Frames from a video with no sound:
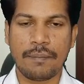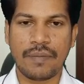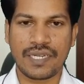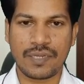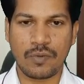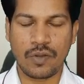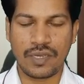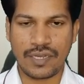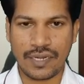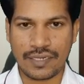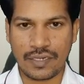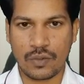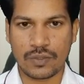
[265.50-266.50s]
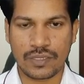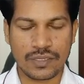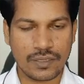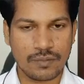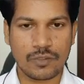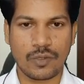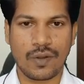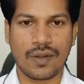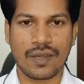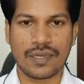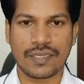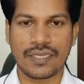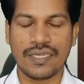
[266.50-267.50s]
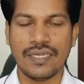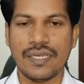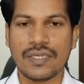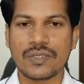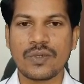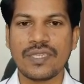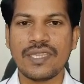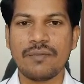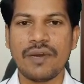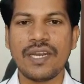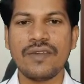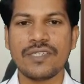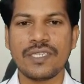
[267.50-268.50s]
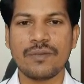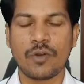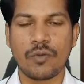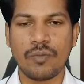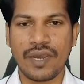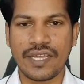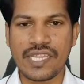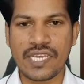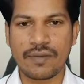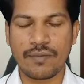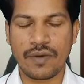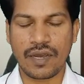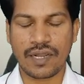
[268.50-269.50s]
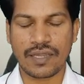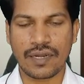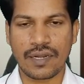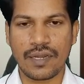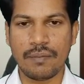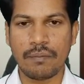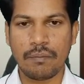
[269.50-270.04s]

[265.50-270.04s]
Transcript: மெட்டபாலிக் அல்கலோசிஸ்னும் சொல்லலாம் இதை ஸோ இந்த மாதிரி விஷயம் ரொம்ப அதிகமாகிறதுனால